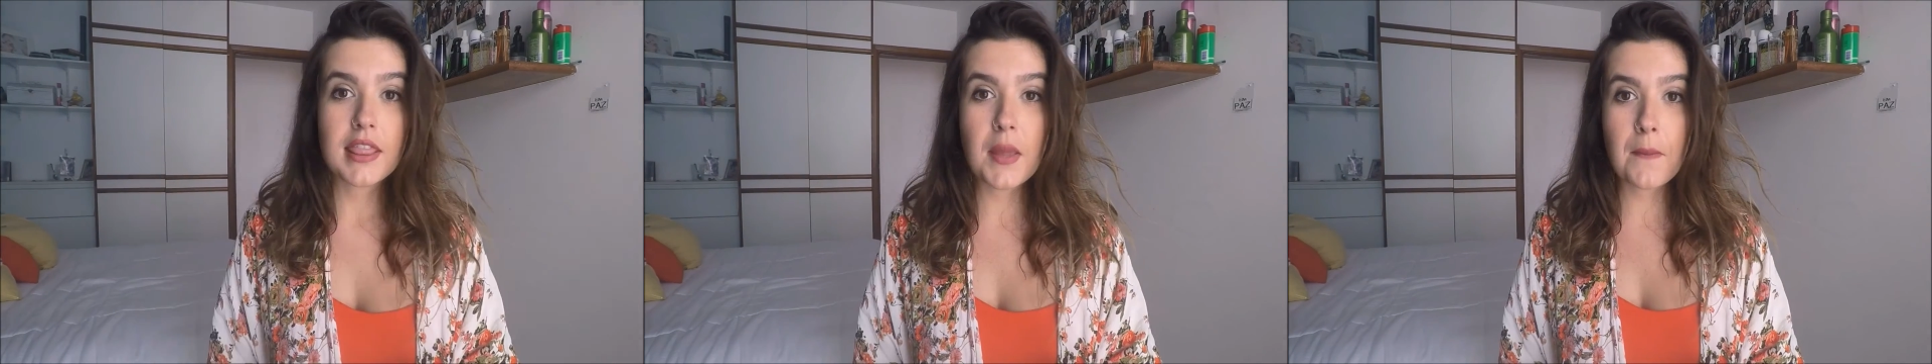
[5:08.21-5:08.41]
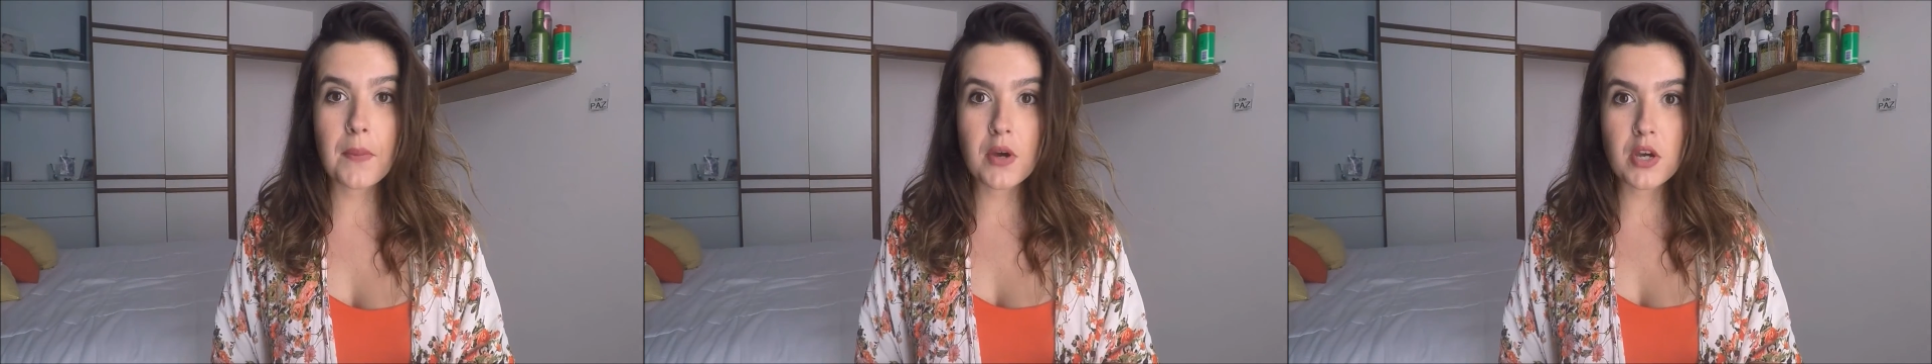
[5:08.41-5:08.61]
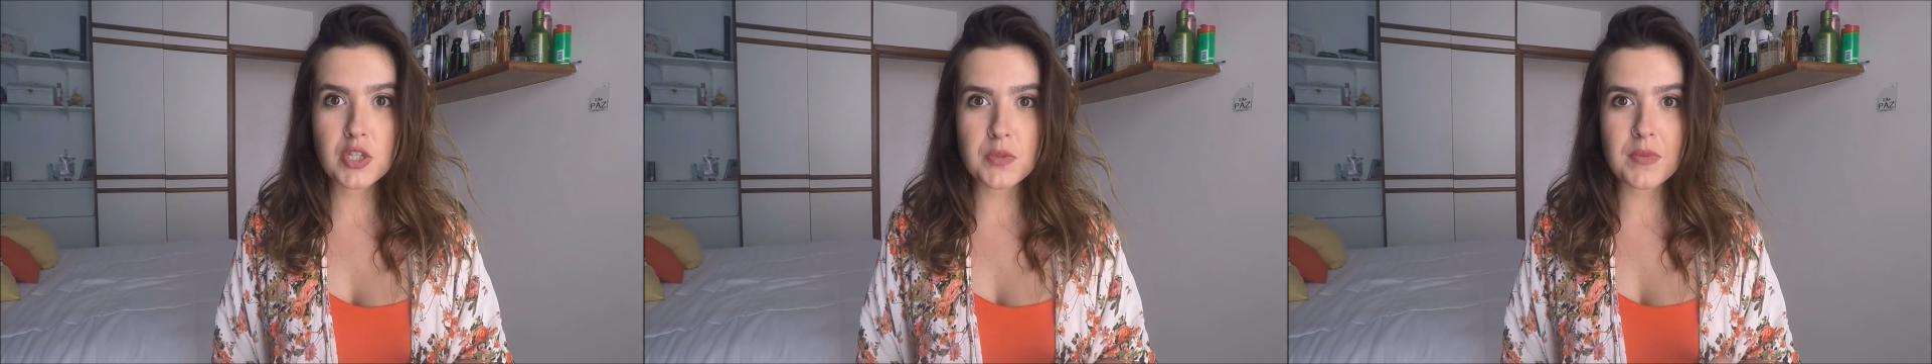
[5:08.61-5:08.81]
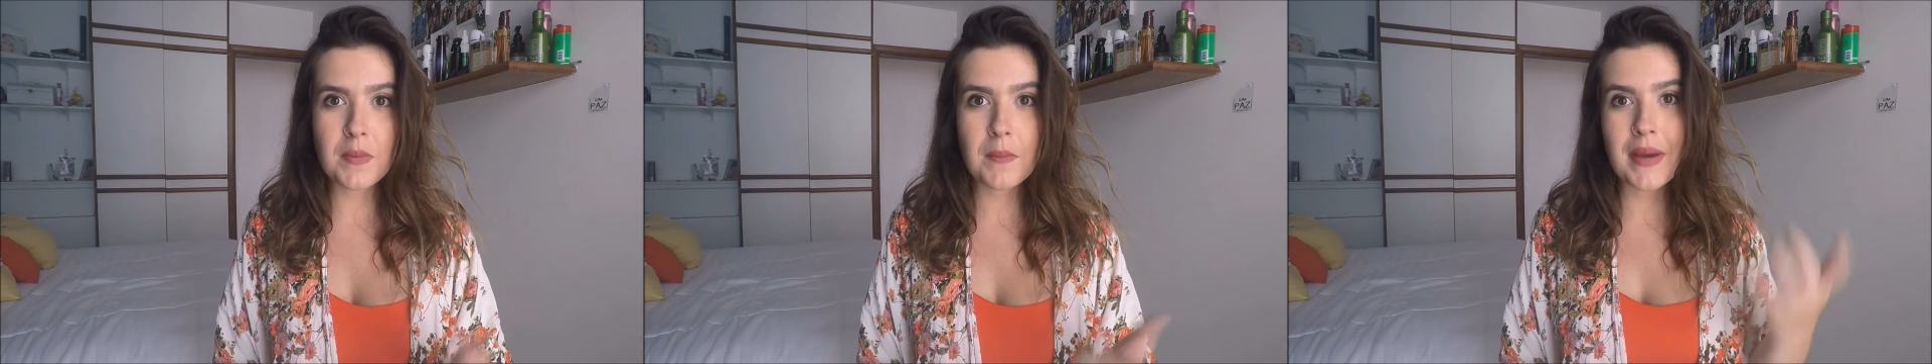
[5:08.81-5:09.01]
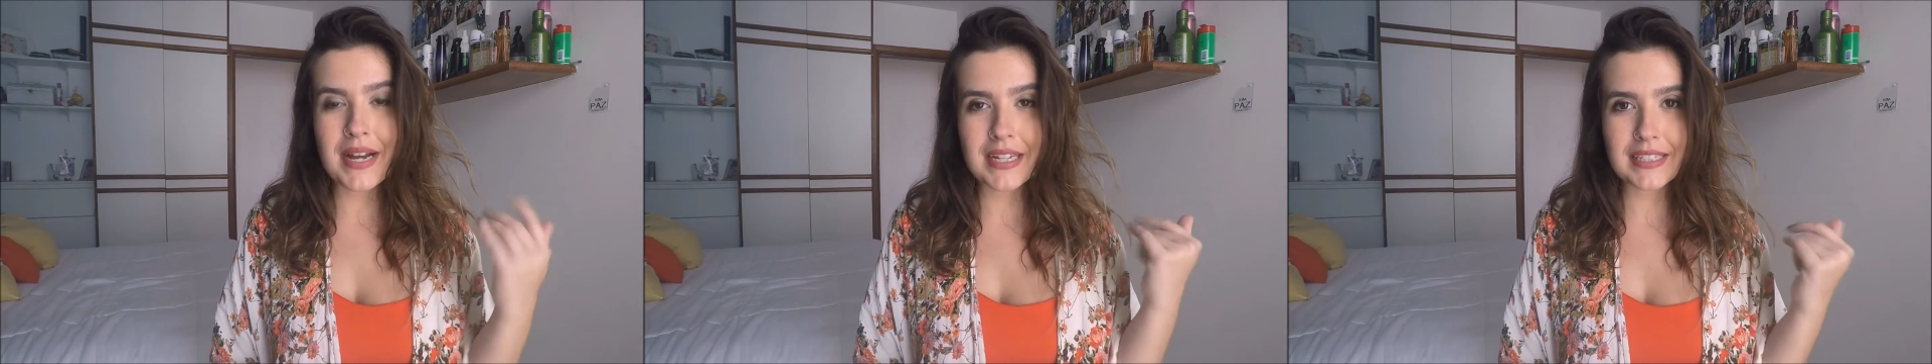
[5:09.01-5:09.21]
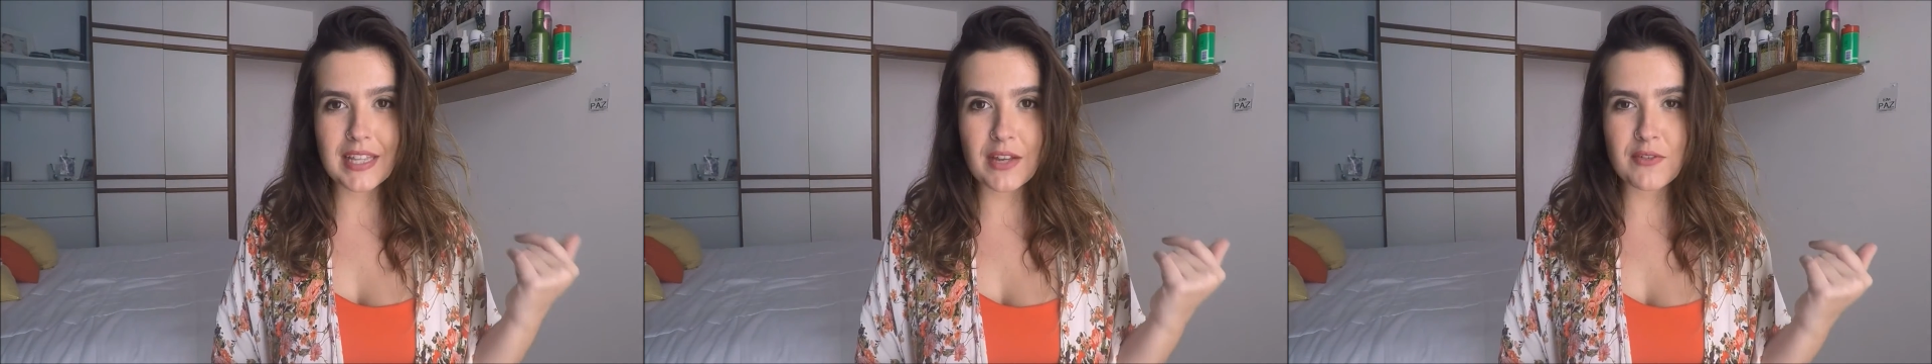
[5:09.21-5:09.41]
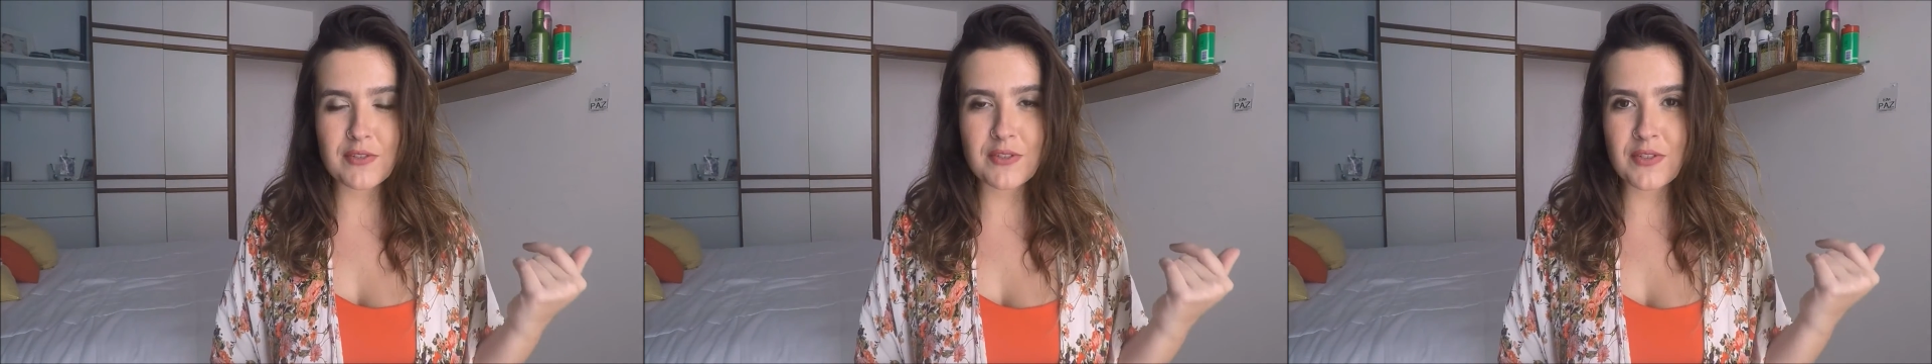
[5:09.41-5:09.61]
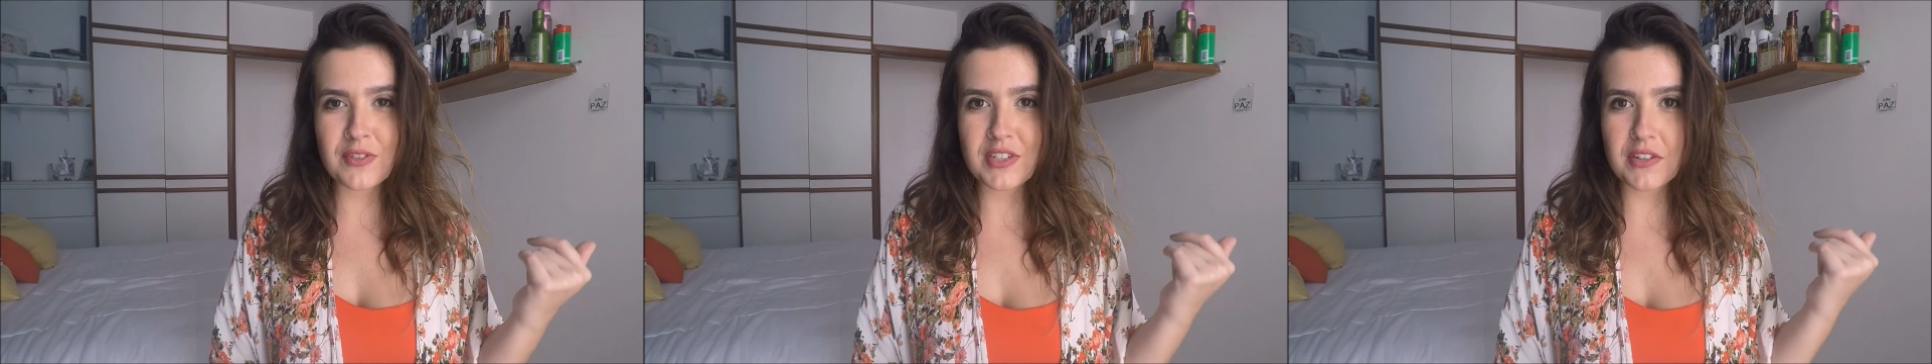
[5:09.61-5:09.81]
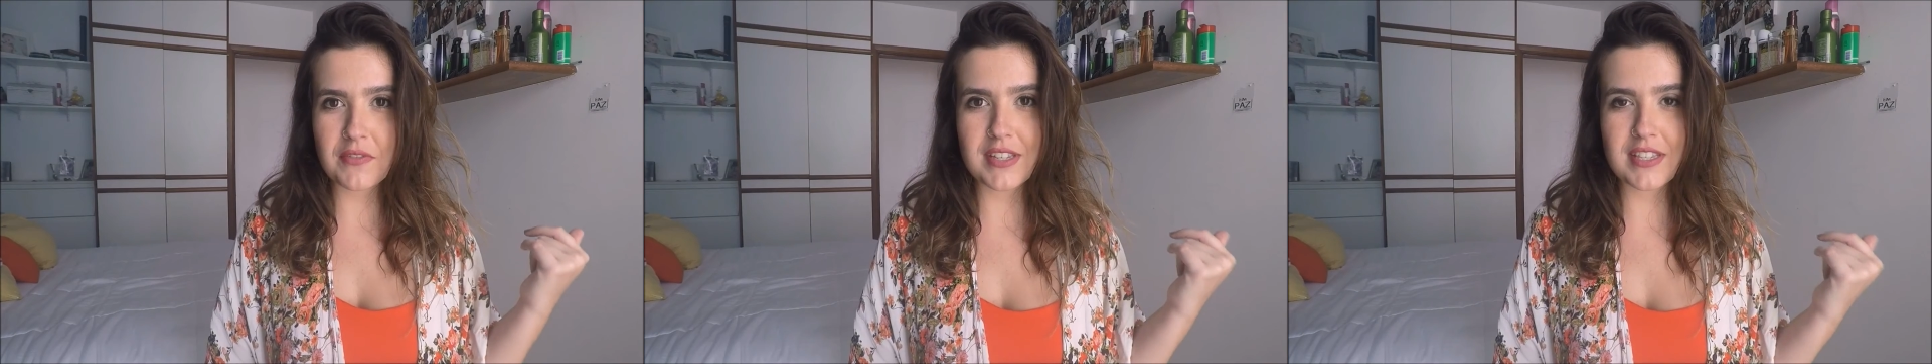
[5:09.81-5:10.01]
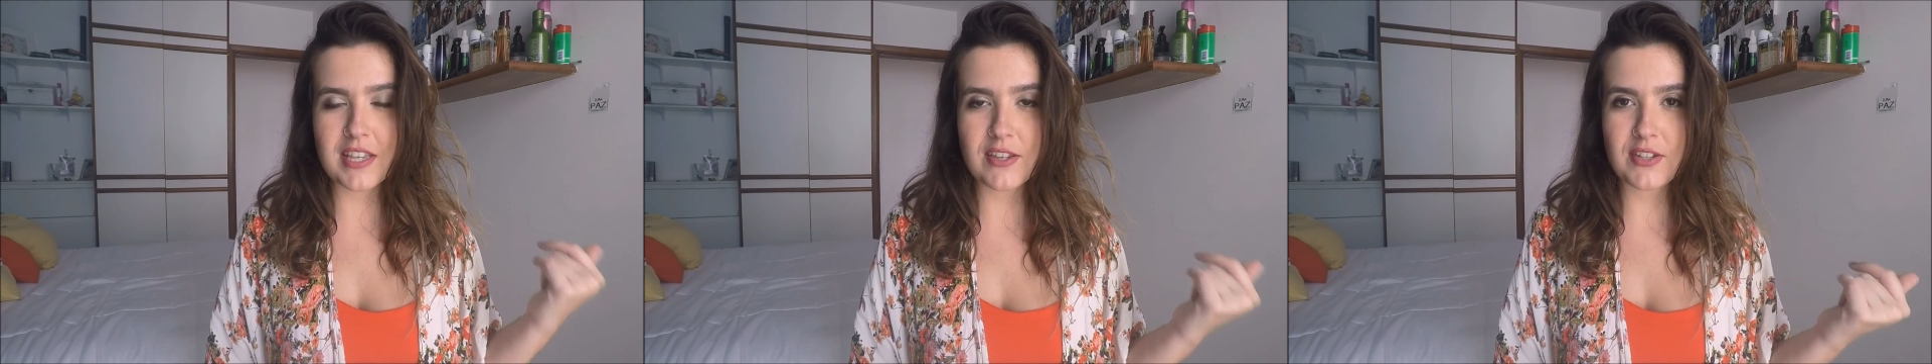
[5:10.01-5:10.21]
Depois me manda os looks
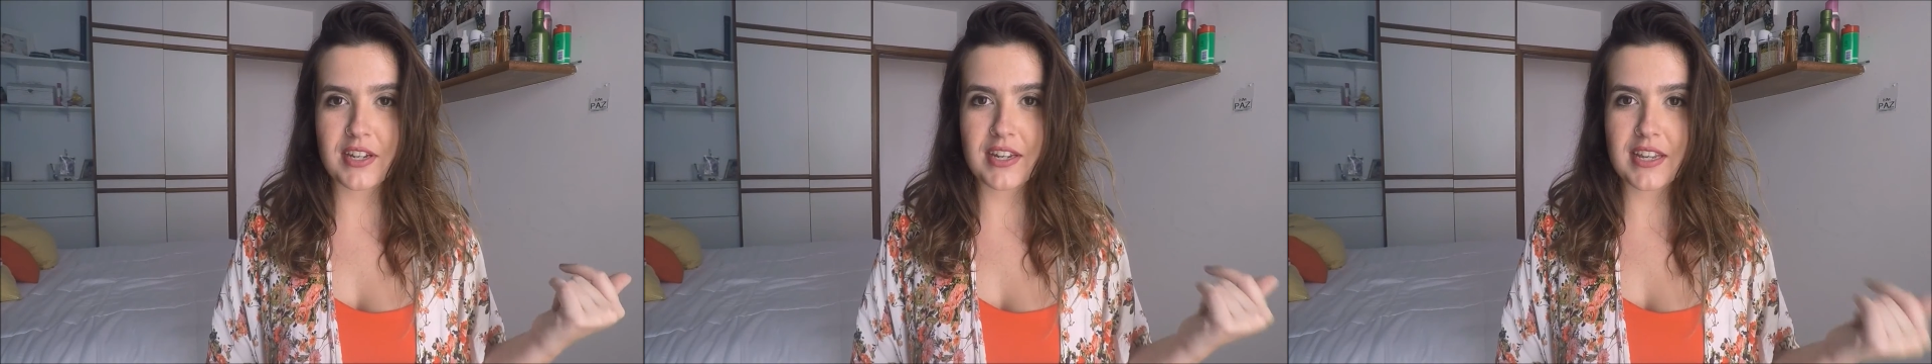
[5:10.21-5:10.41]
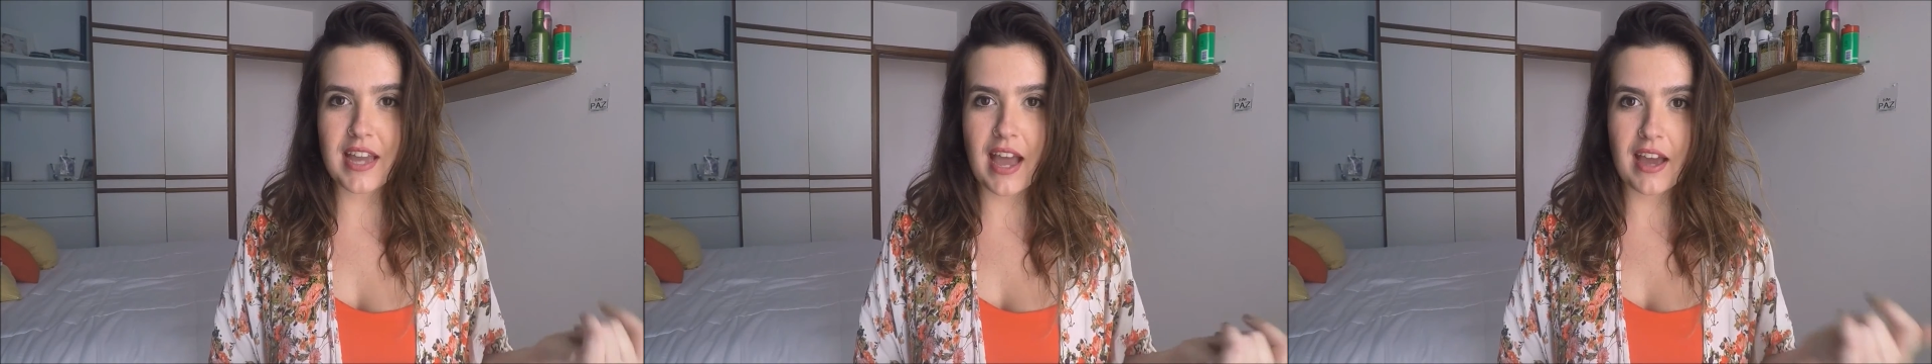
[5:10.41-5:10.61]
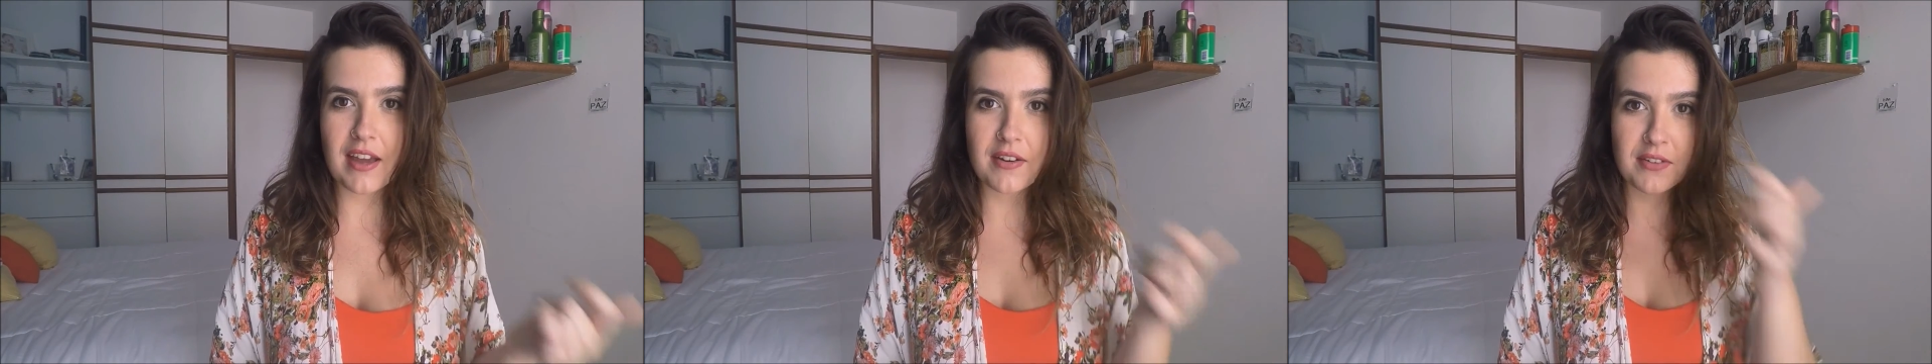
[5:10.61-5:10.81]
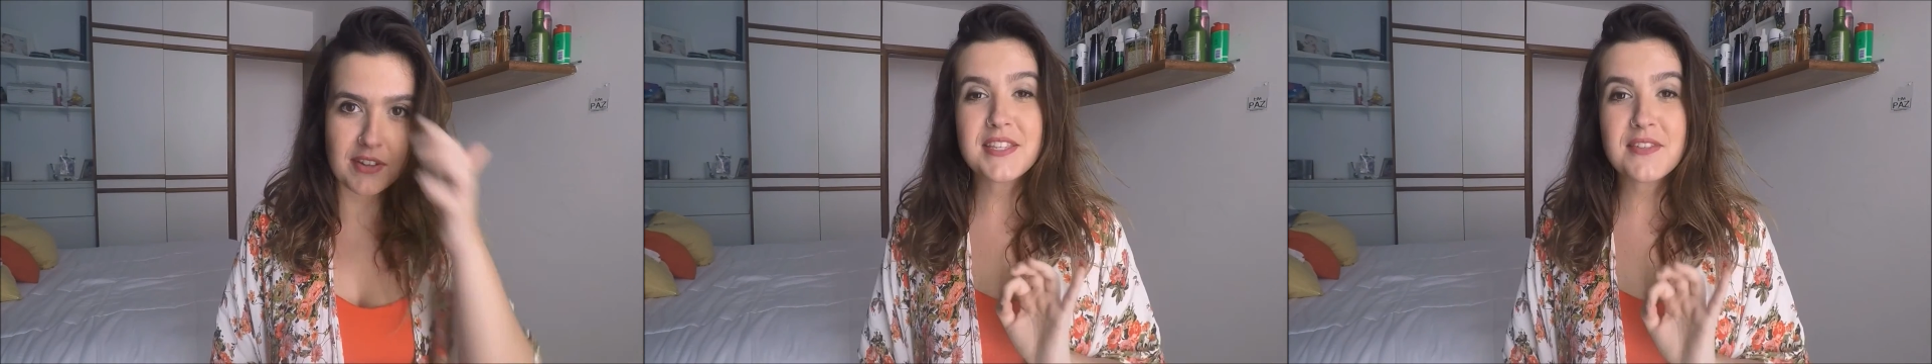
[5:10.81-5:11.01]
que vocês criaram.